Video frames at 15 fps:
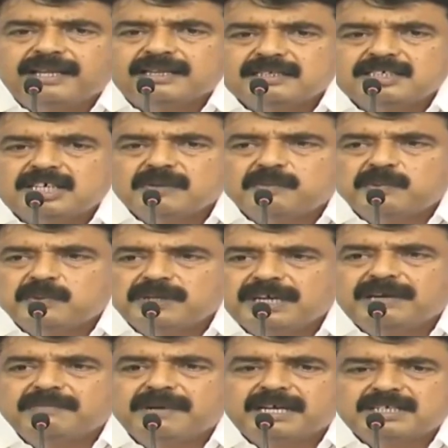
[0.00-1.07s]
ఆయన ఎంతసేపు
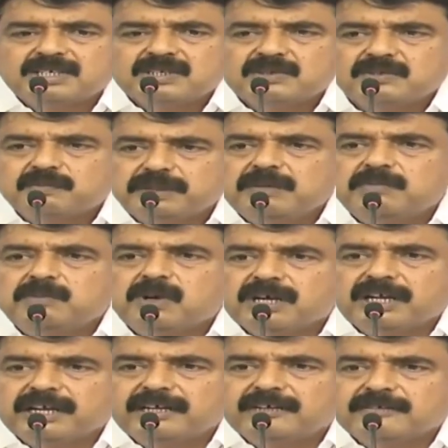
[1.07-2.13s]
ఏ మార్చడం పిల్లి
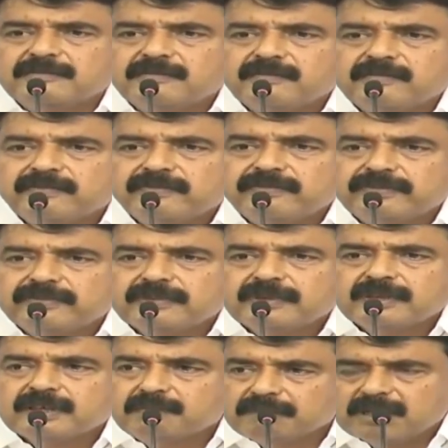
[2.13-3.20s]
మొగ్గలేయటం
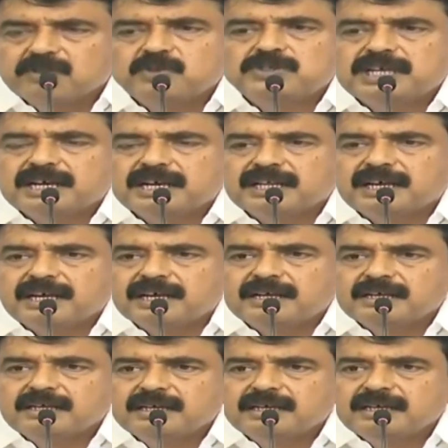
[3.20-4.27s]
మనం చూసాం కదా
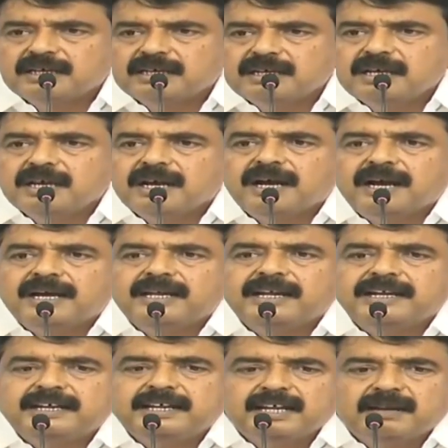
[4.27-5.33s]
ఆయన
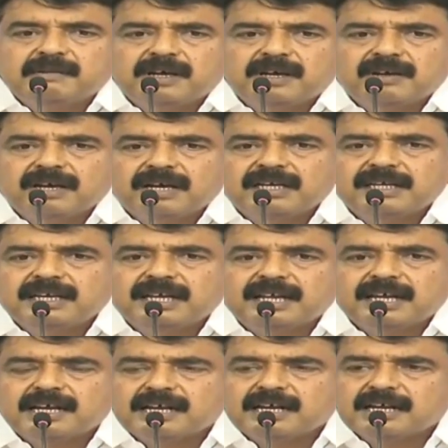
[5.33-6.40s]
ఎన్టీ రామారావు గారిని ఏ
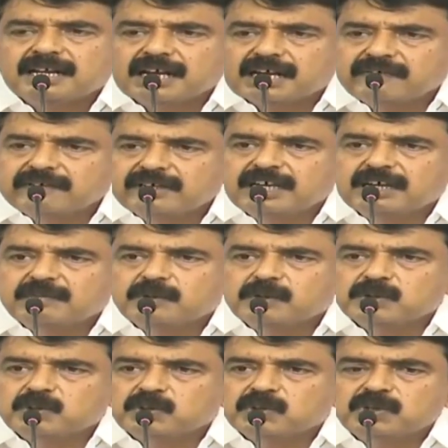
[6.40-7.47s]
రకంగా నక్క
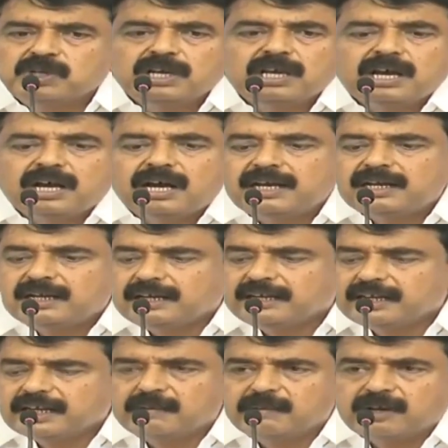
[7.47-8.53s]
వినయాలిపోతూ ఆయన
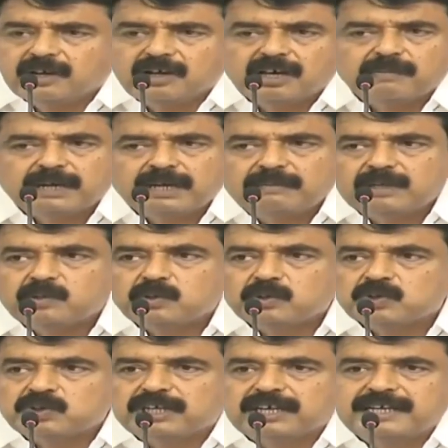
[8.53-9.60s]
ఎన్టీ రామారావు గారు బల మీద
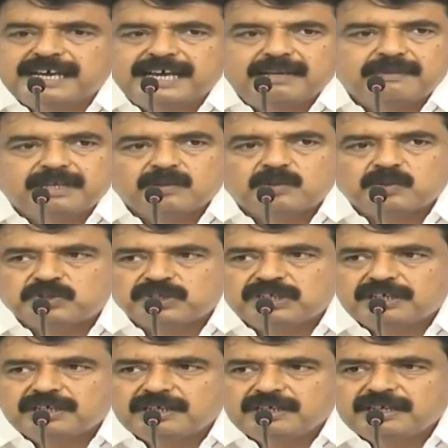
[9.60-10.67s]
కూర్చుంటే నేల మీద
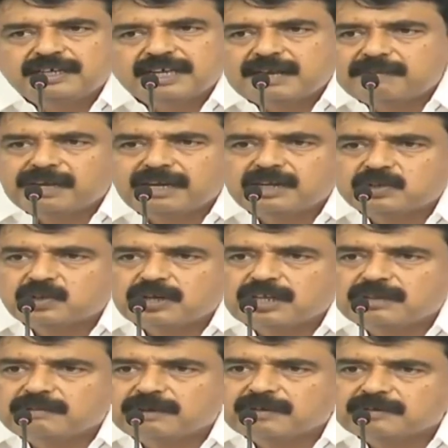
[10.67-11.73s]
కూర్చుని ఈ డ్రామాలను
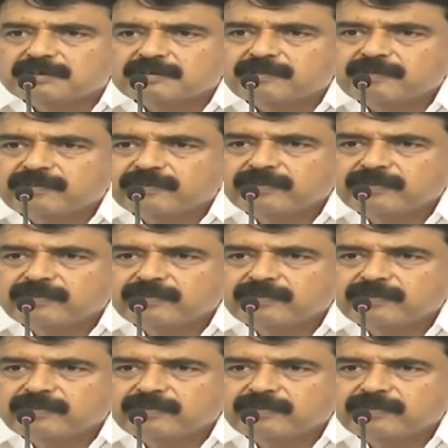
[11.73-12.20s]
చూడలేదు మనం